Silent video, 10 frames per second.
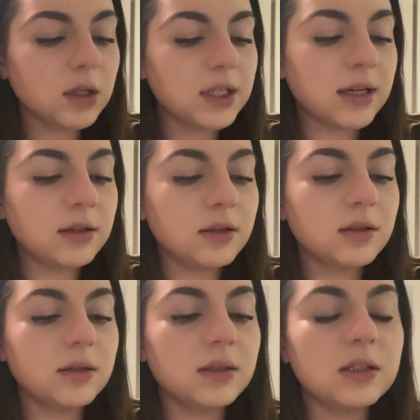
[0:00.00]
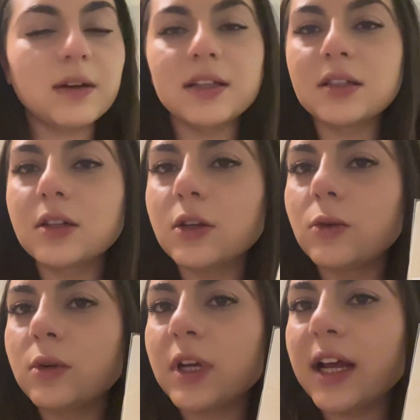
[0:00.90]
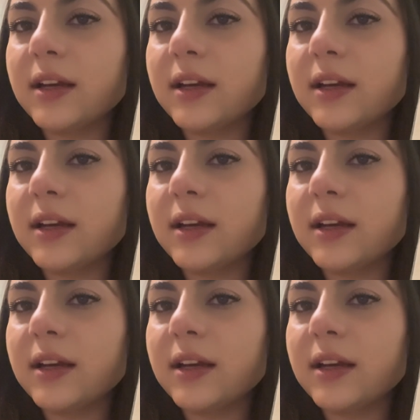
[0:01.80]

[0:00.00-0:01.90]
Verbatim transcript: Dann zweite Kreolen.